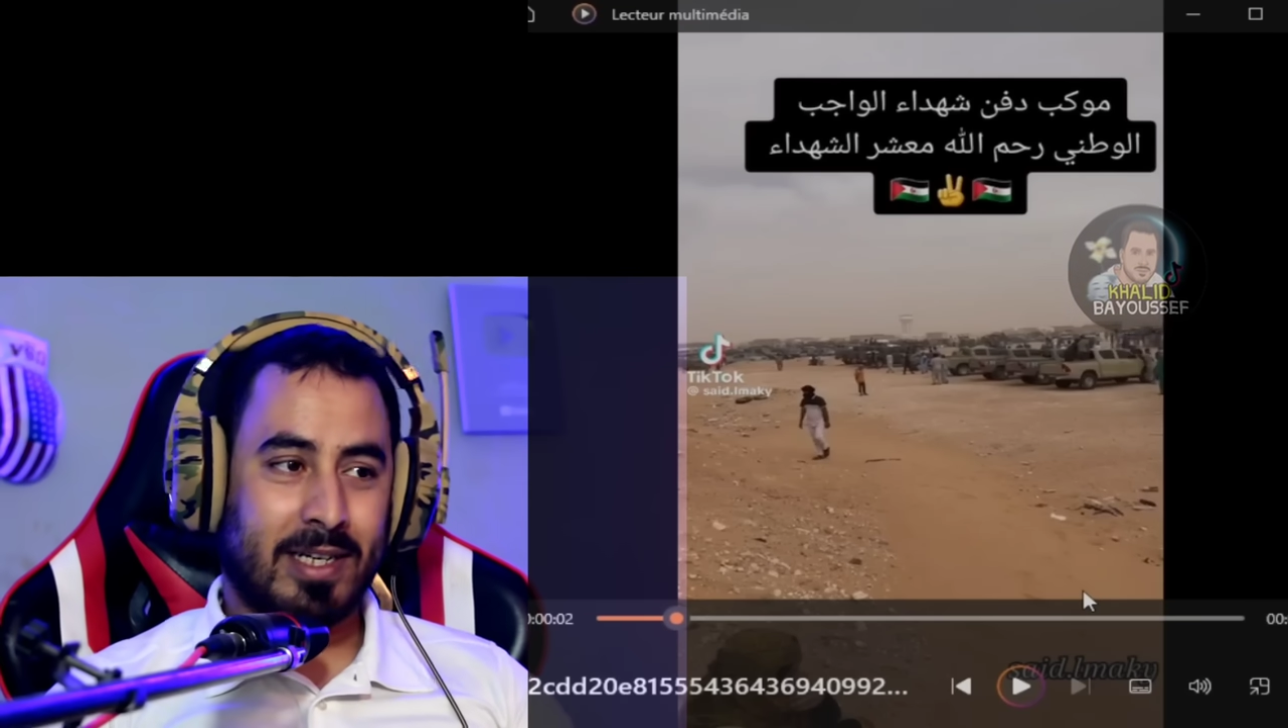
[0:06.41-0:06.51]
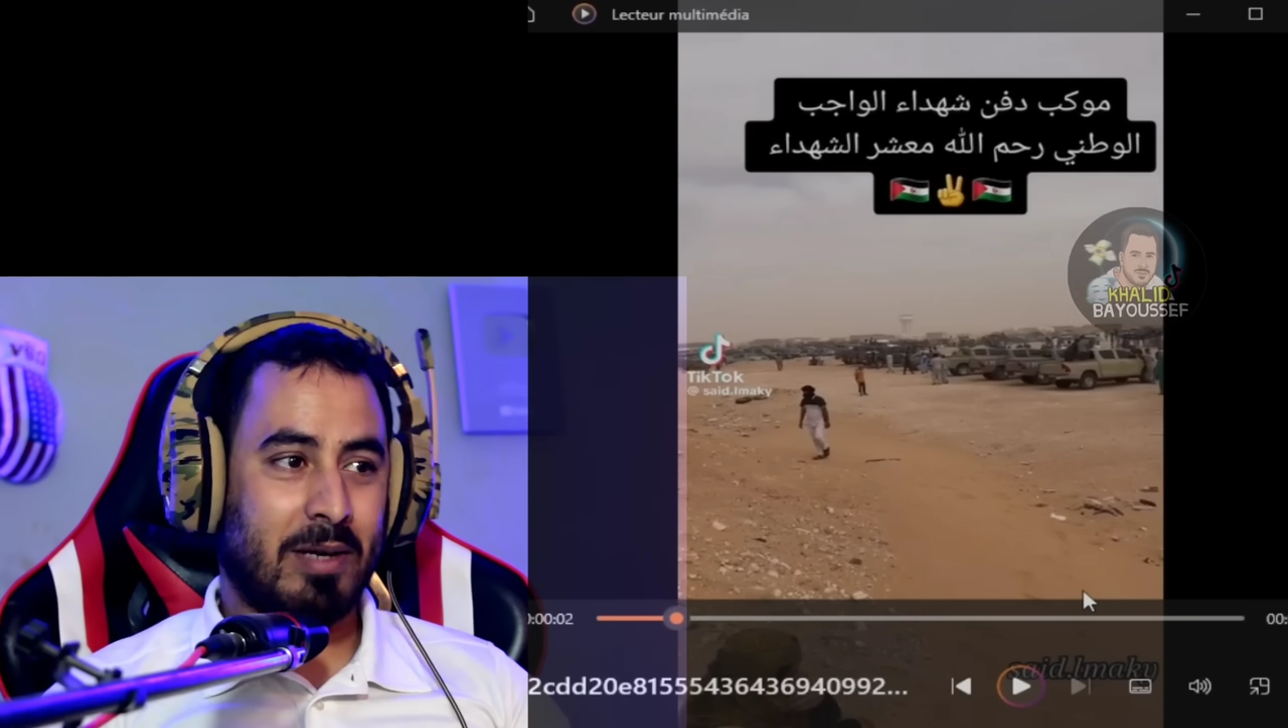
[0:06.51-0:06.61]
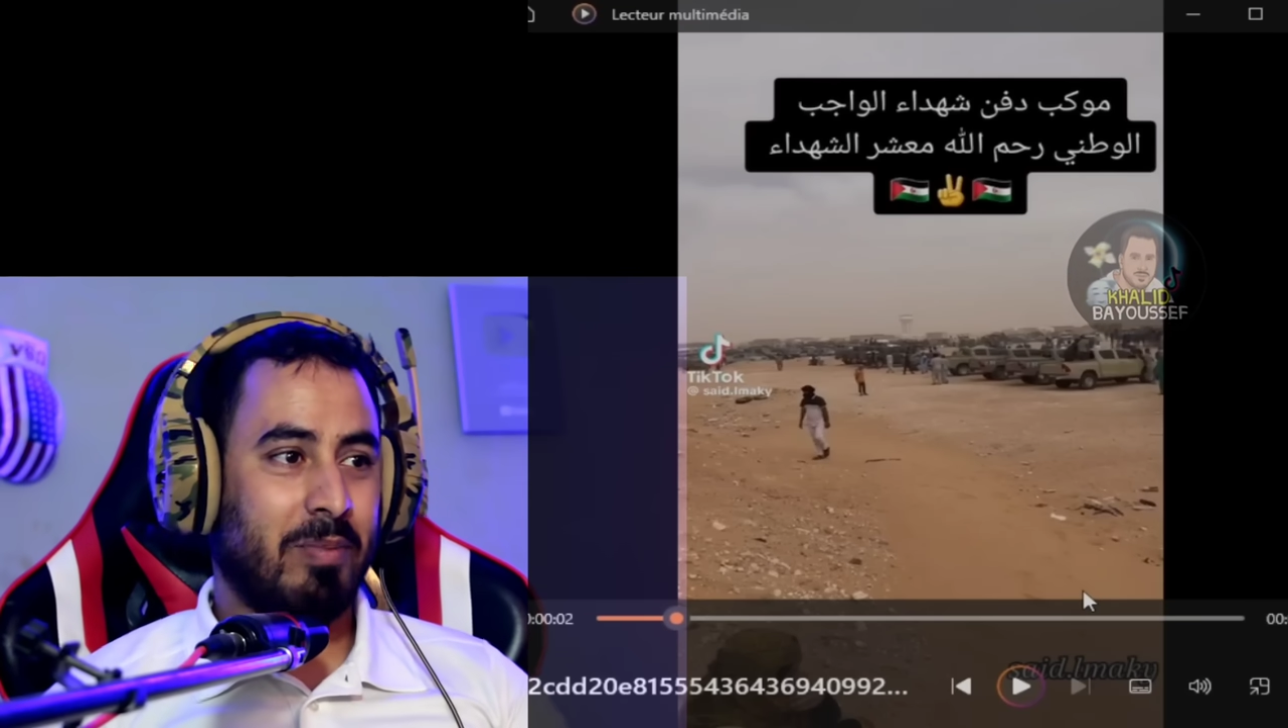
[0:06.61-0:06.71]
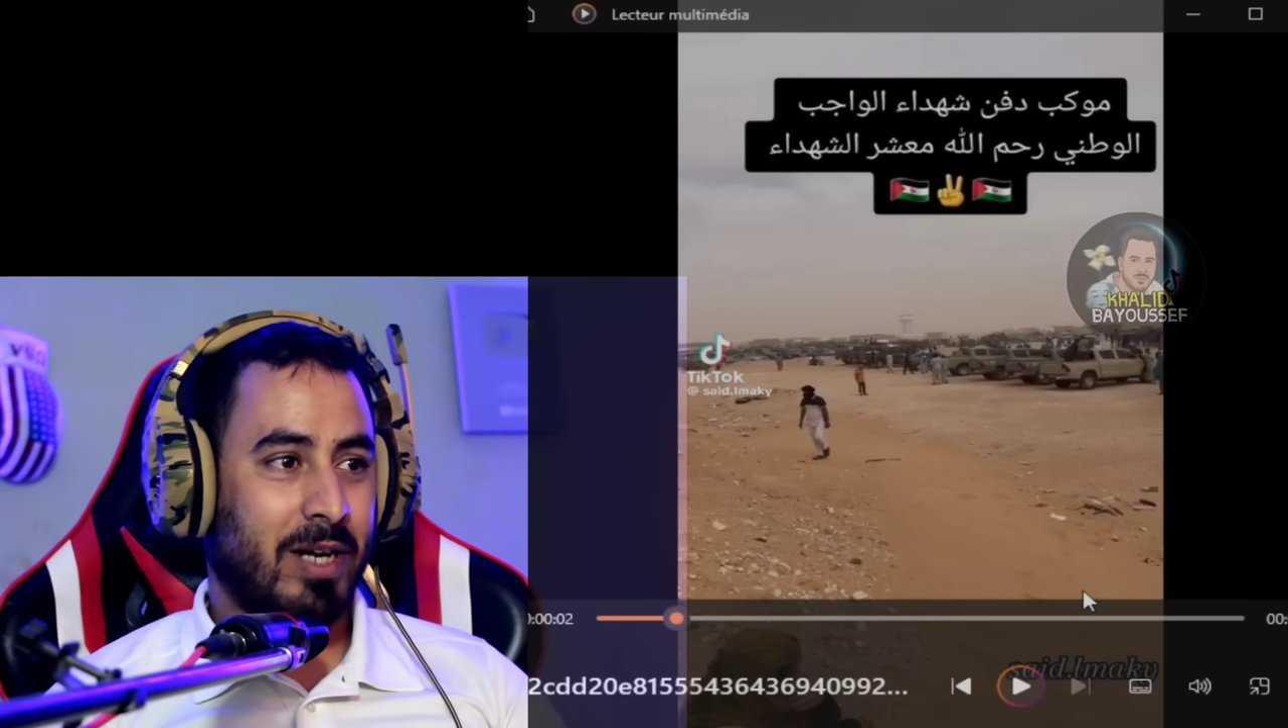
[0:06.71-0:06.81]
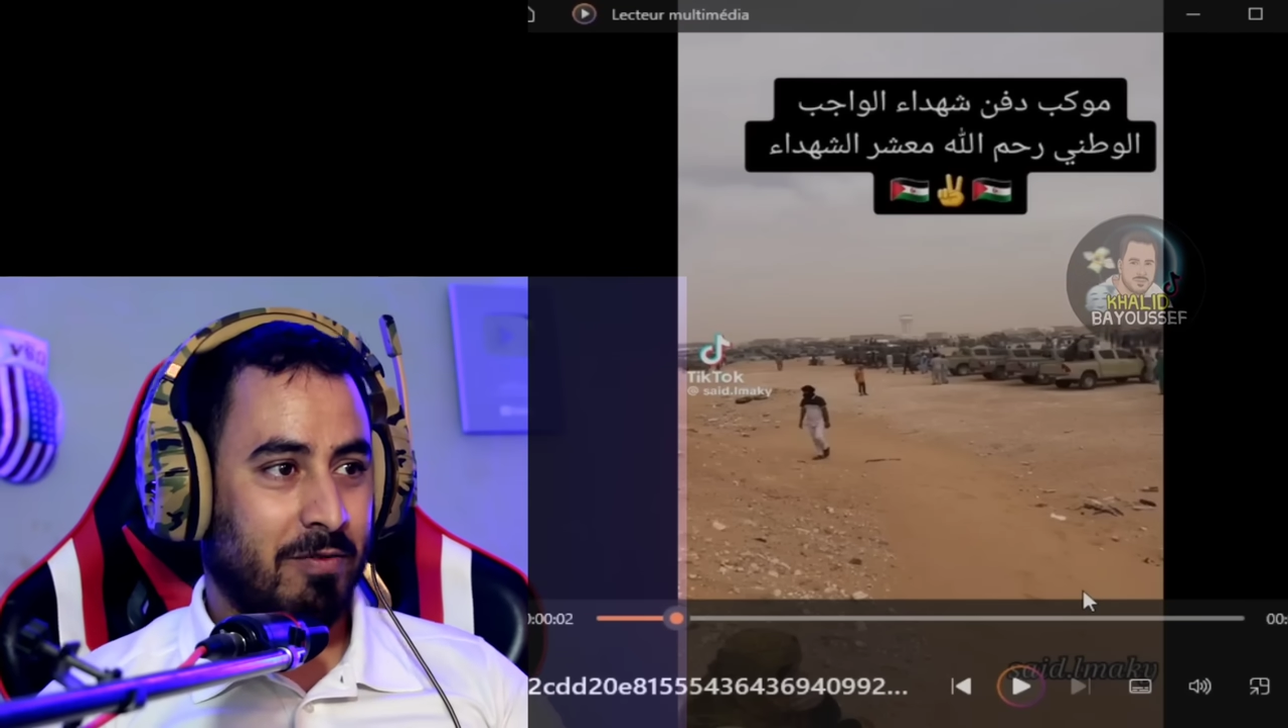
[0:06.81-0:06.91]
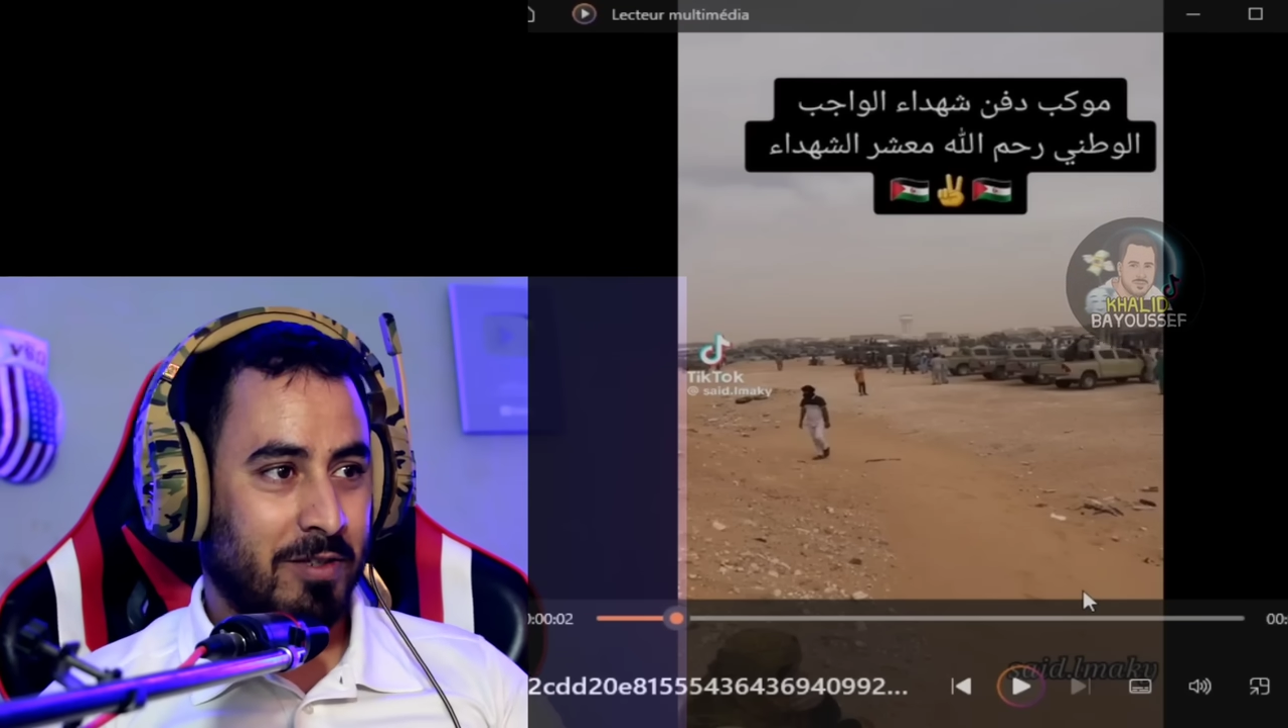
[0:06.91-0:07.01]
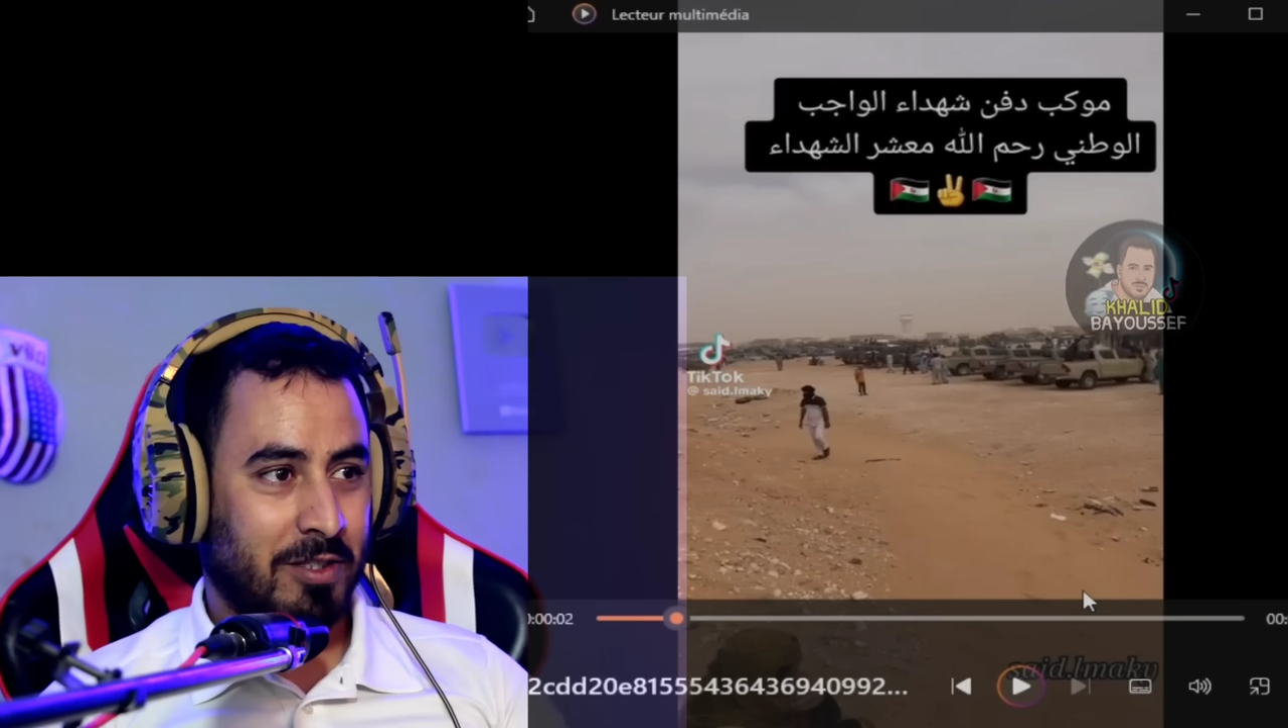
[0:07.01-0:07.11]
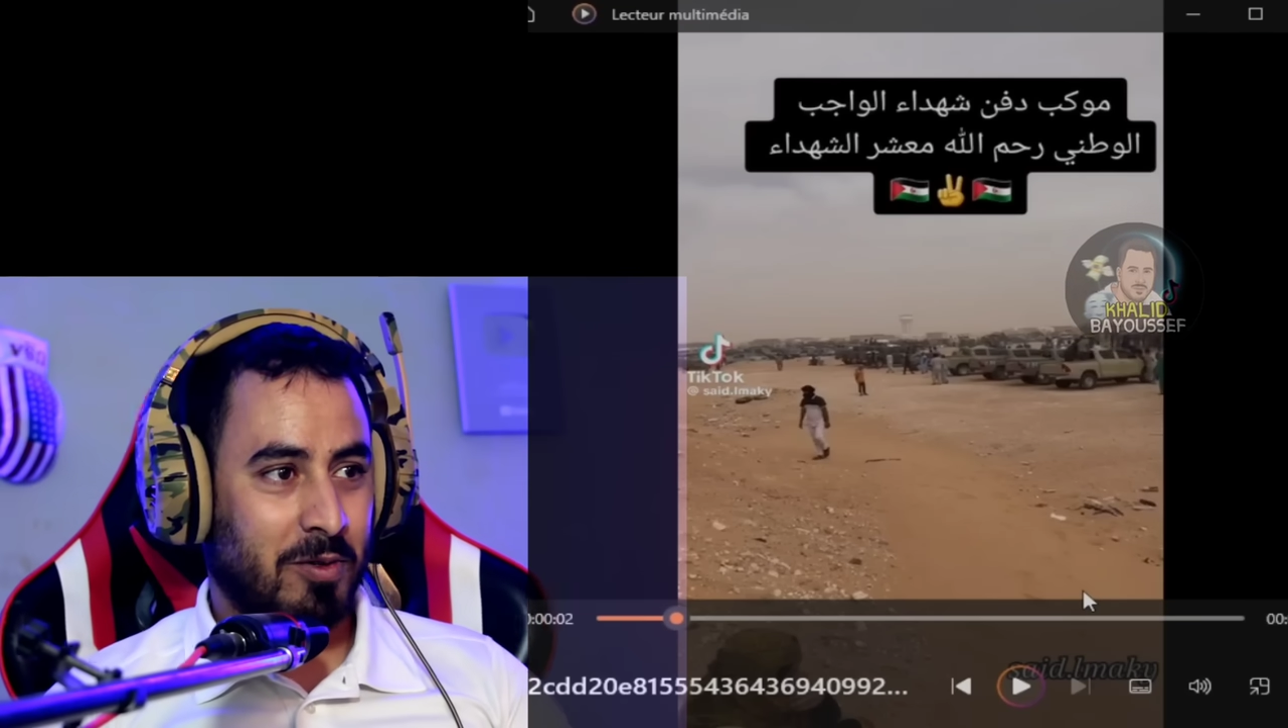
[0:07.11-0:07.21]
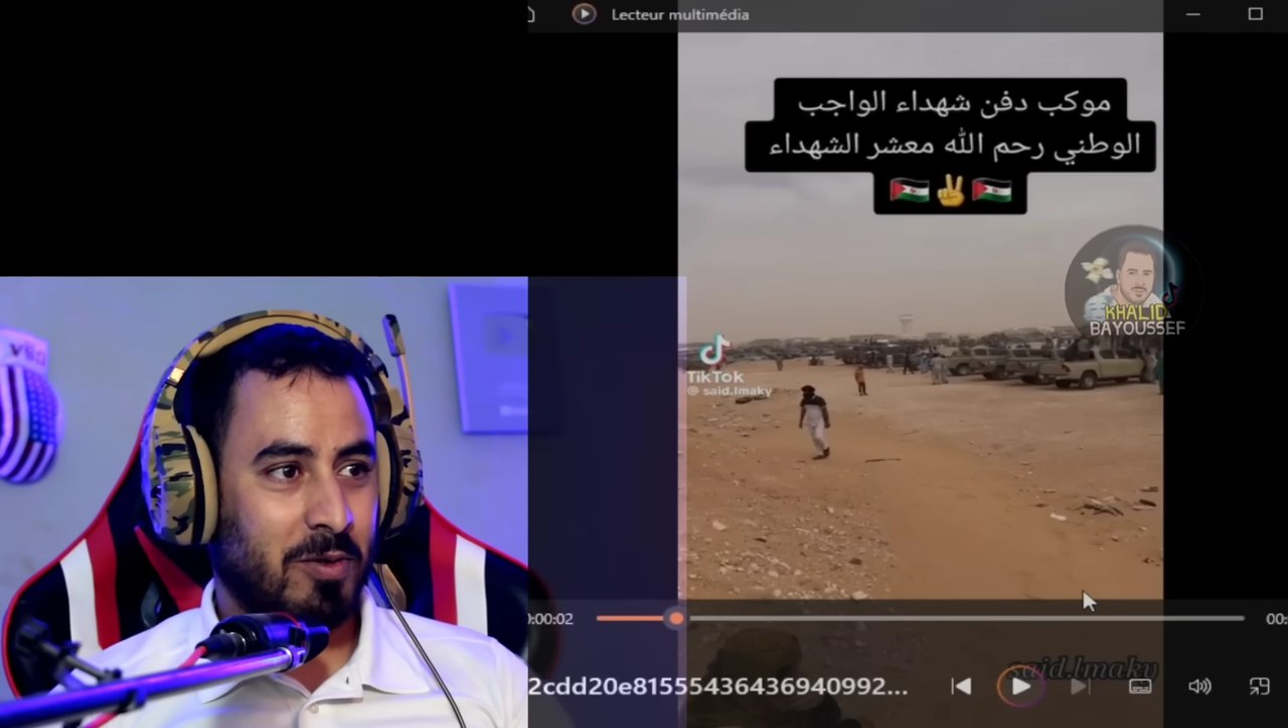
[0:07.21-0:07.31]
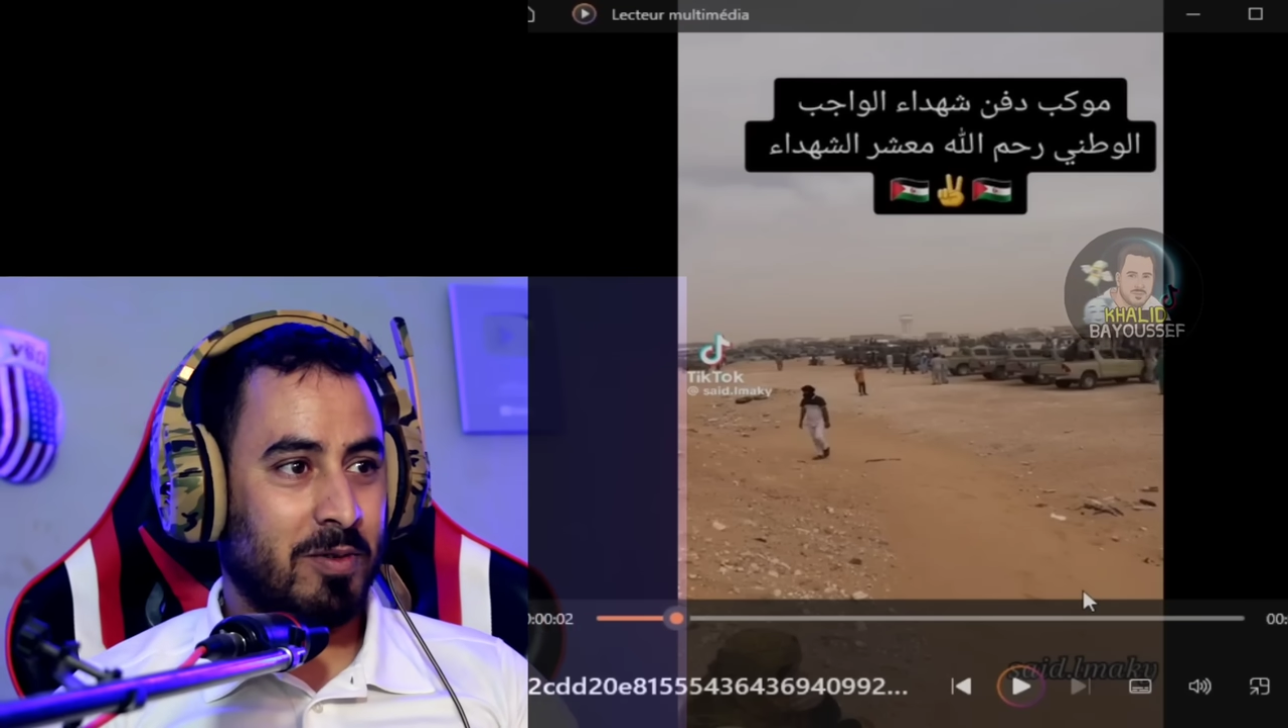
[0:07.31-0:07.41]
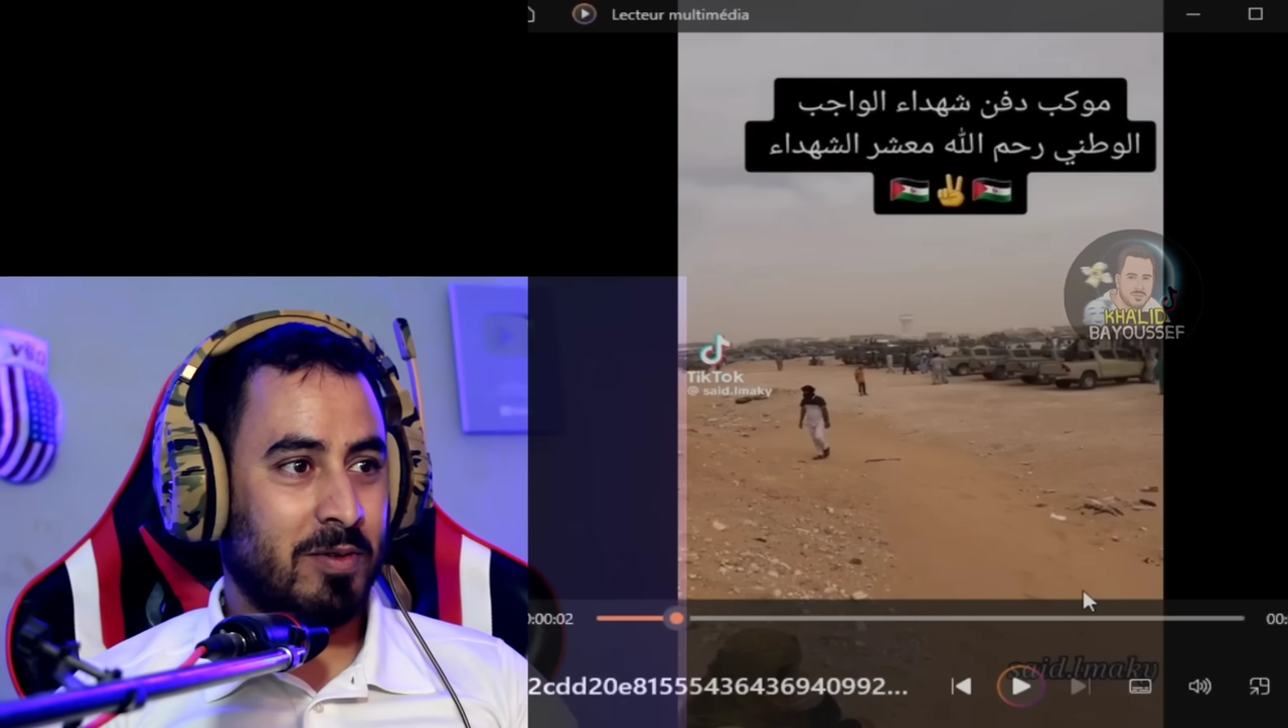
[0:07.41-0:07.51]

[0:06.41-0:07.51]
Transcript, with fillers: كمل الفيديو